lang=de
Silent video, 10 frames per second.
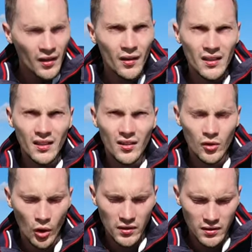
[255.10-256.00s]
Äh, ihr
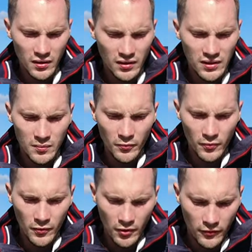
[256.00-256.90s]
könnt äh, die
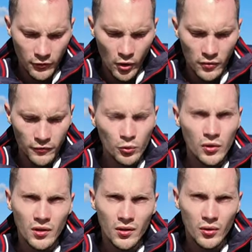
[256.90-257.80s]
im äh,
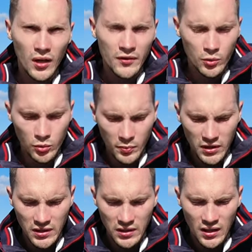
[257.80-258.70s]
Folgeflug äh, ganz gut
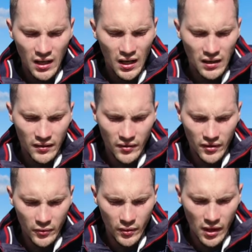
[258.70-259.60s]
bedienen. Das
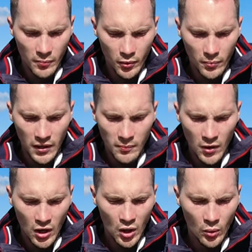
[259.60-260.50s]
ist also kein
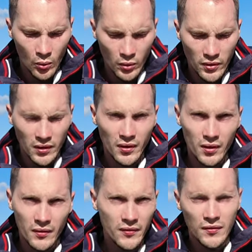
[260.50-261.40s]
Problem. Und
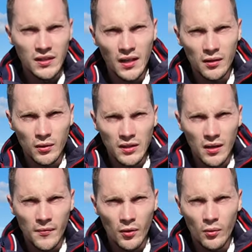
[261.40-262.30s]
äh, sie fliegt halt auch
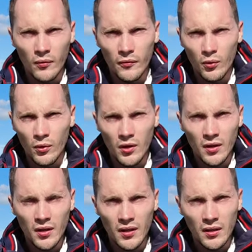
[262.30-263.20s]
nicht einfach irgendwo
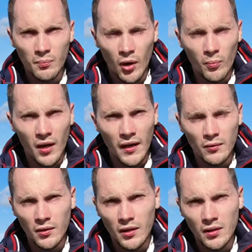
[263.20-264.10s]
äh, in den Baum
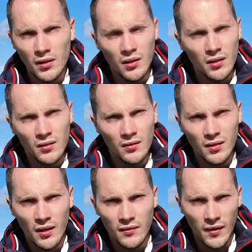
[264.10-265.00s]
rein oder in die,
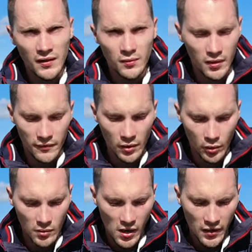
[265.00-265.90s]
in, an die Wand oder wie
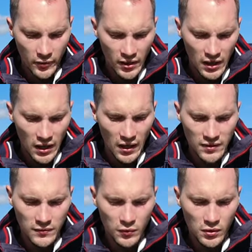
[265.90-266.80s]
auch immer. Also
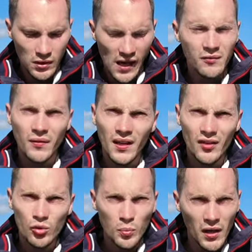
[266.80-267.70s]
es ist für einen
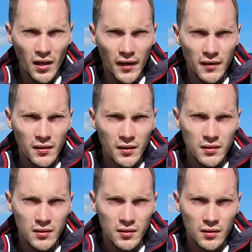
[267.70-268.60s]
Anfänger super geeignet,
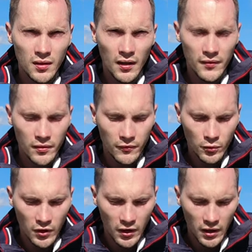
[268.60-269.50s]
das ganze
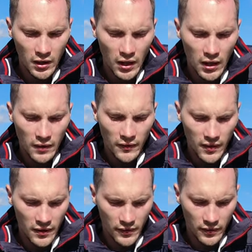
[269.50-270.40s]
Fluggerät.
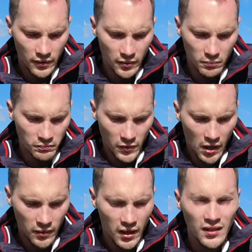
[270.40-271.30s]
Das heißt, ähm,
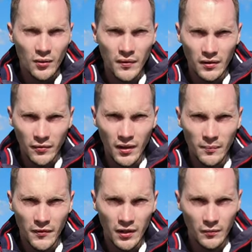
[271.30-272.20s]
ja, kann ich auf jeden Fall
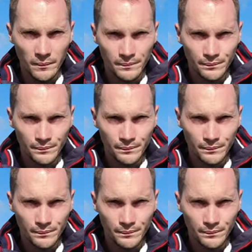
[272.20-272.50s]
empfehlen.